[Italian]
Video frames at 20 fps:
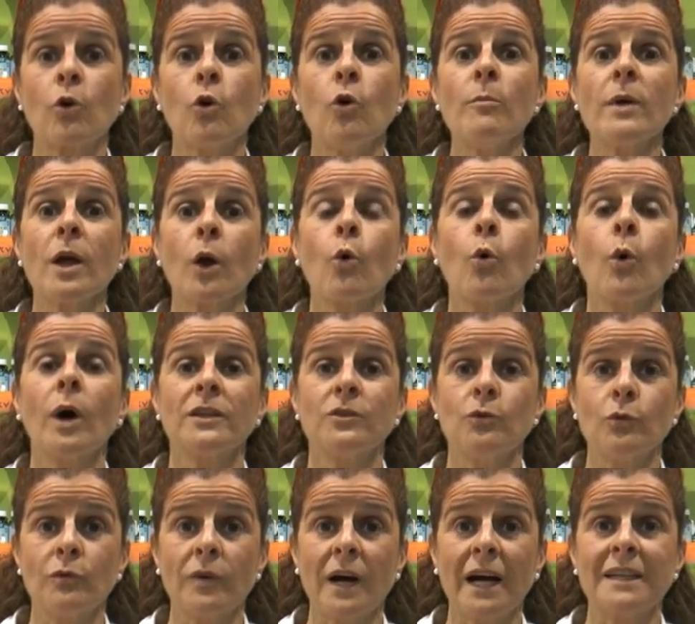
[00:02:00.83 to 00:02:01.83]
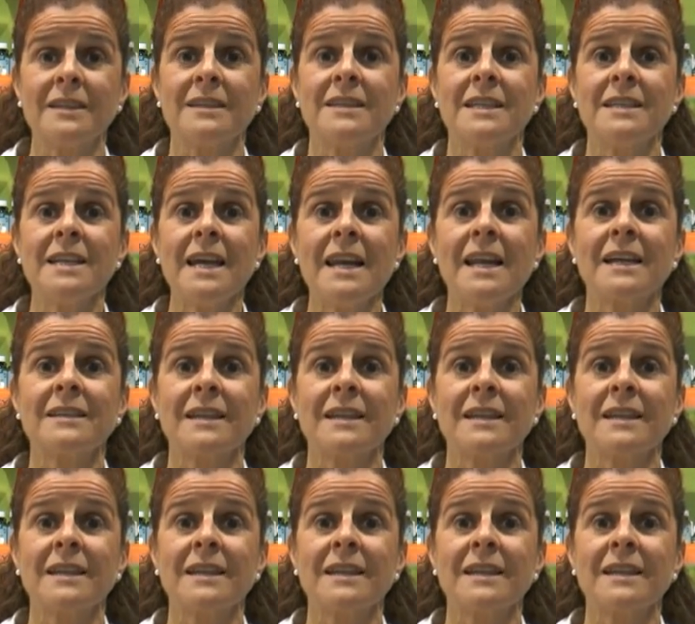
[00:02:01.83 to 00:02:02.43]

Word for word: come coadiuvante nella